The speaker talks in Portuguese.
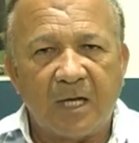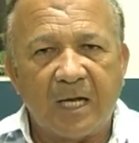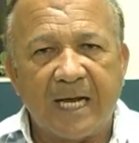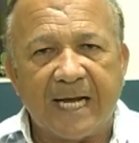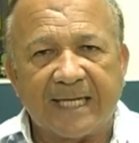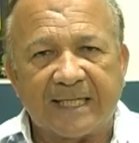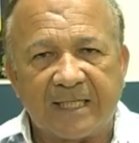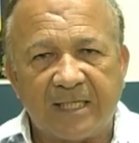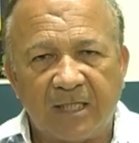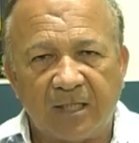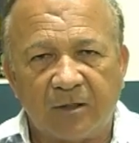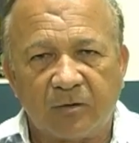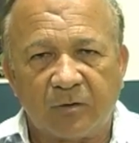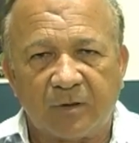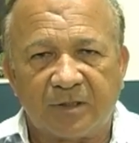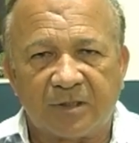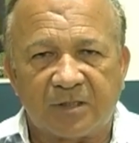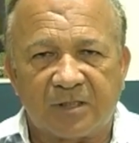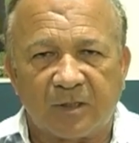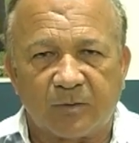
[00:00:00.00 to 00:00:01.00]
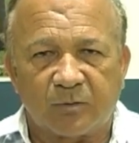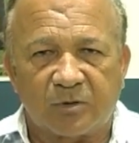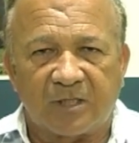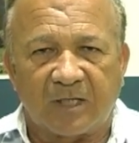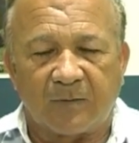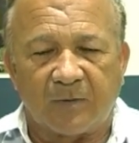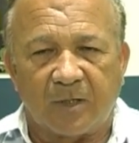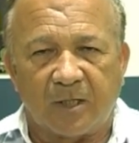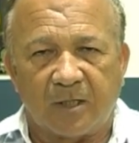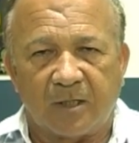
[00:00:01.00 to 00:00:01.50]
Aqui nós estamos
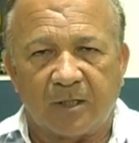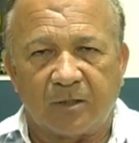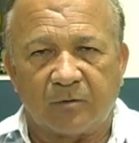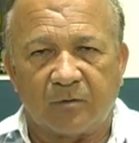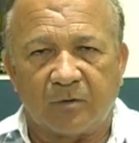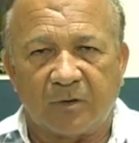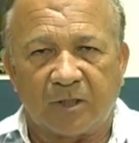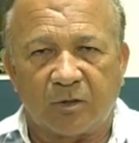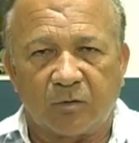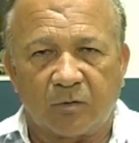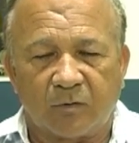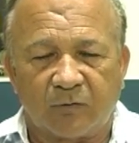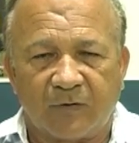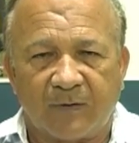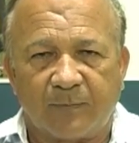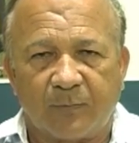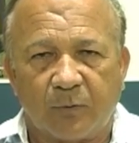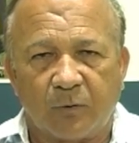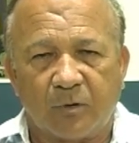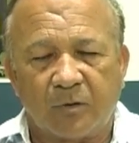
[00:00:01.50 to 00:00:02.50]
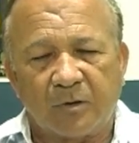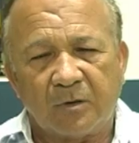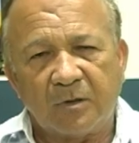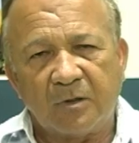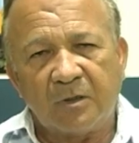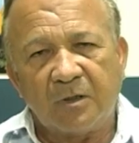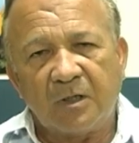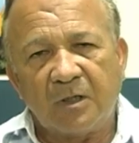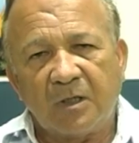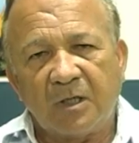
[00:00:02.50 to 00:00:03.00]
trabalhando a todo vapor
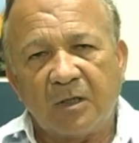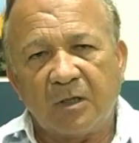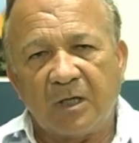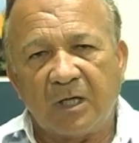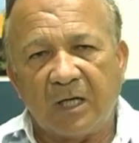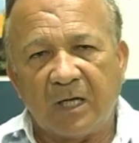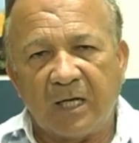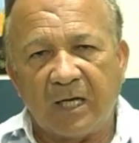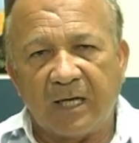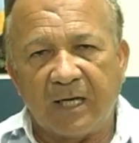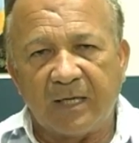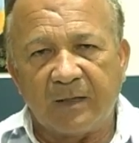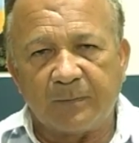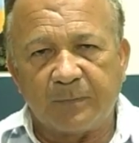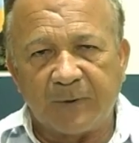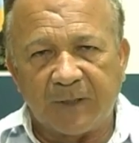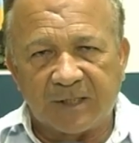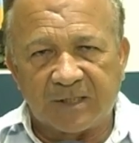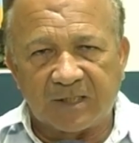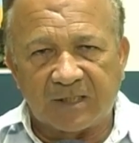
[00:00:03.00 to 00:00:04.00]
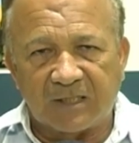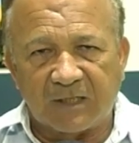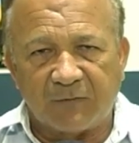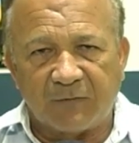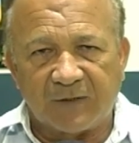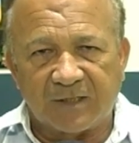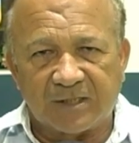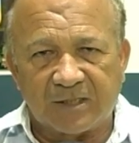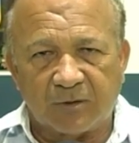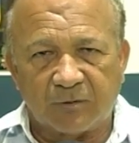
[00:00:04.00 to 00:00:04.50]
a empresa que está
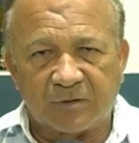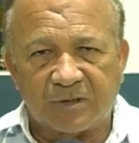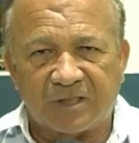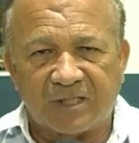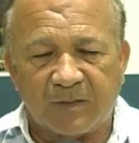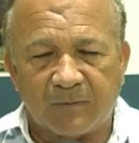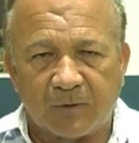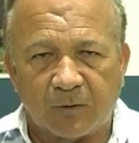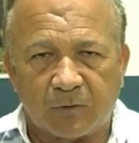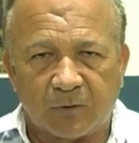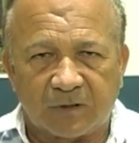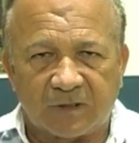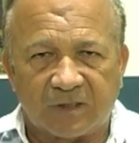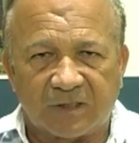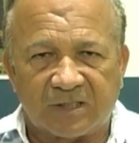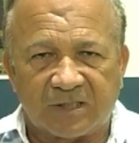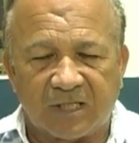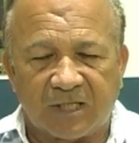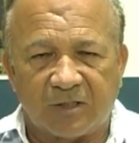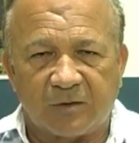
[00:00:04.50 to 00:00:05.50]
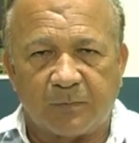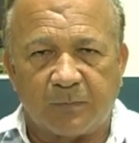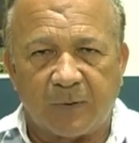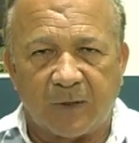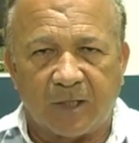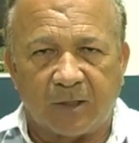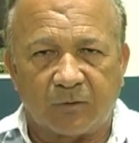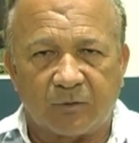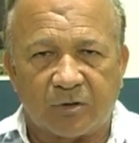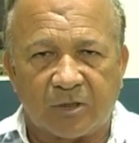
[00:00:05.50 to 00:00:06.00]
fazendo o sistema contra incêndio e
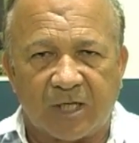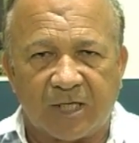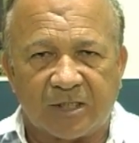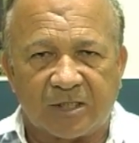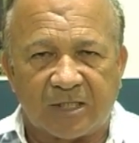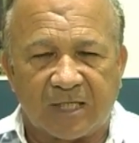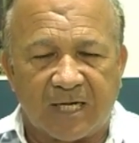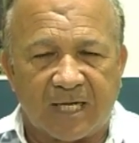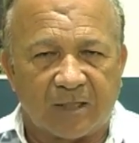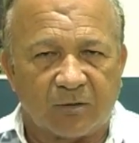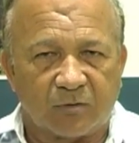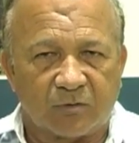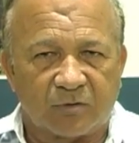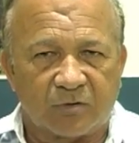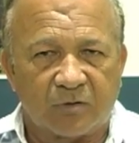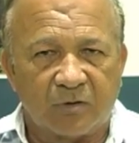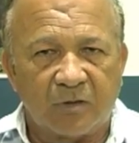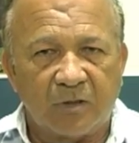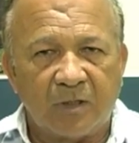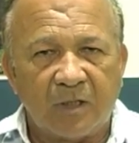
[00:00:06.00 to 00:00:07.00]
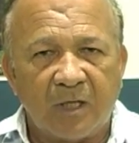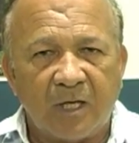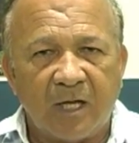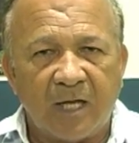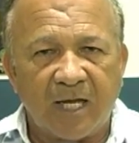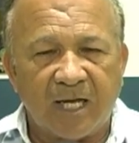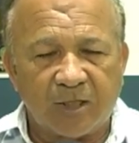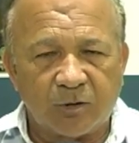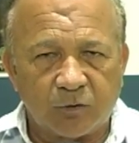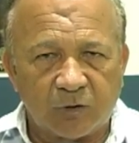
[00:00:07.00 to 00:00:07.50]
pânico já está nos
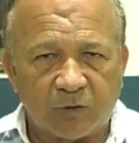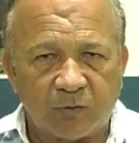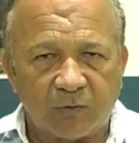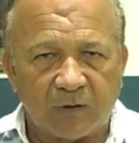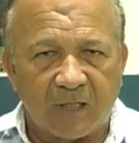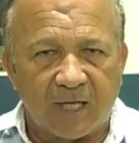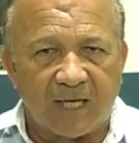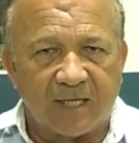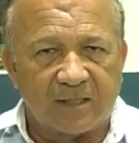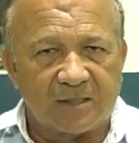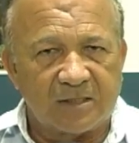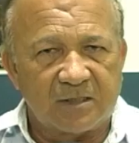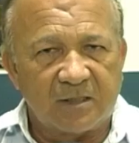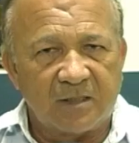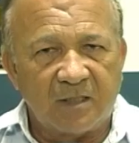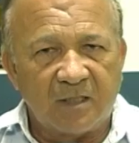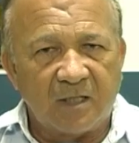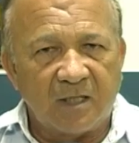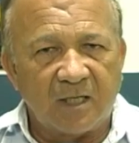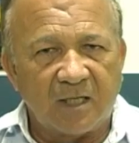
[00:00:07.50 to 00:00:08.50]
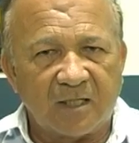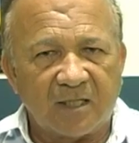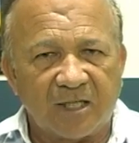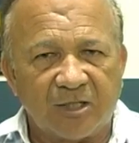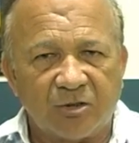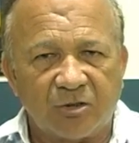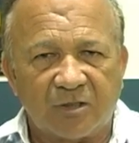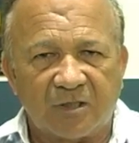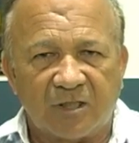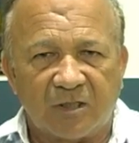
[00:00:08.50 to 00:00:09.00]
reajustes finais.
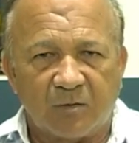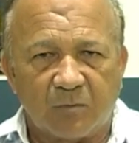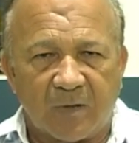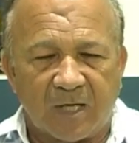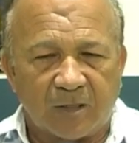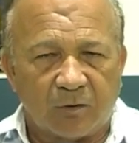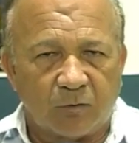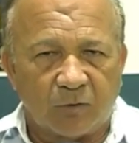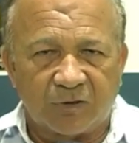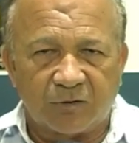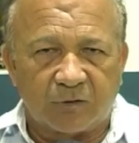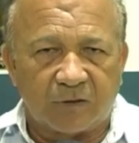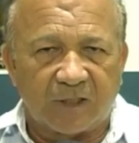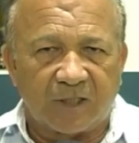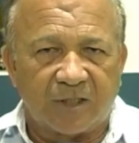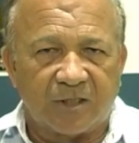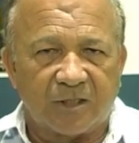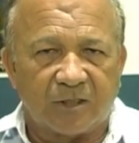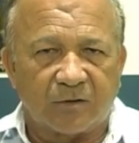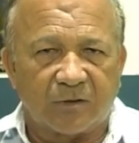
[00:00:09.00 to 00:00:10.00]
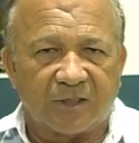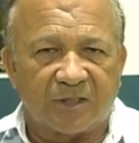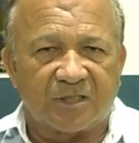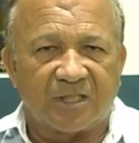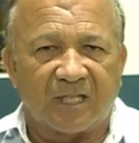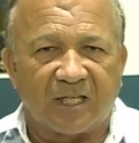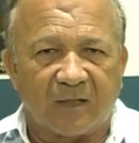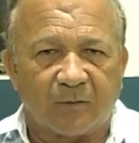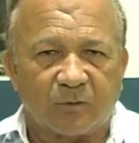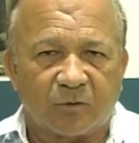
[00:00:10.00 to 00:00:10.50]
Acredito que em mais dois ou três dias nós
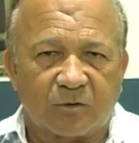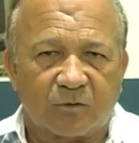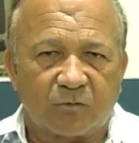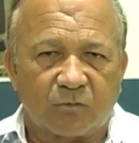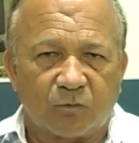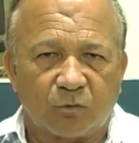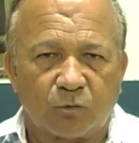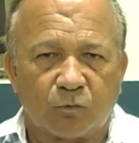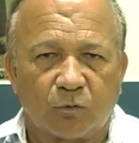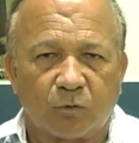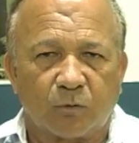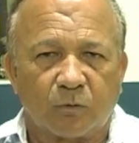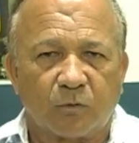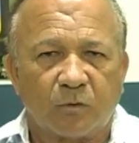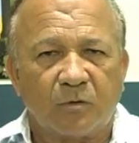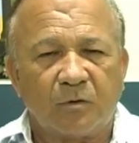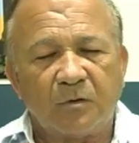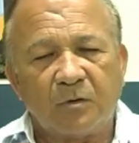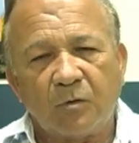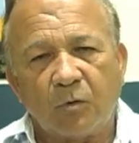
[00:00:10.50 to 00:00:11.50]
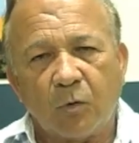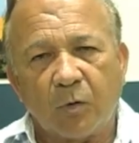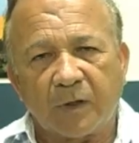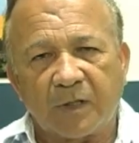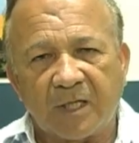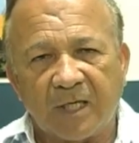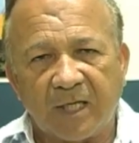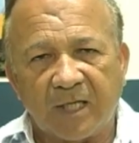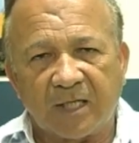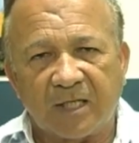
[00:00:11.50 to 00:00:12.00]
estaremos com tudo
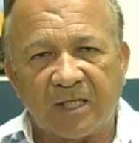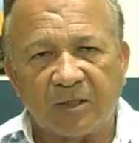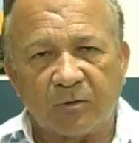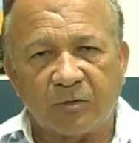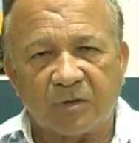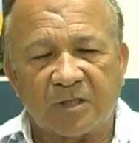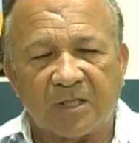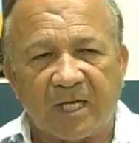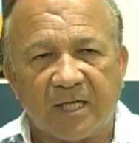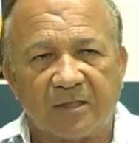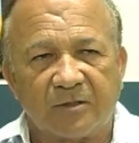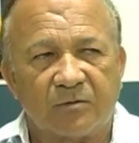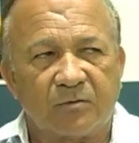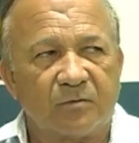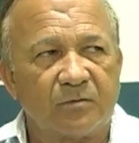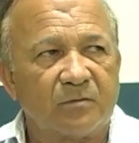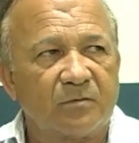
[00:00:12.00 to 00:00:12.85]
ok aqui no estádio.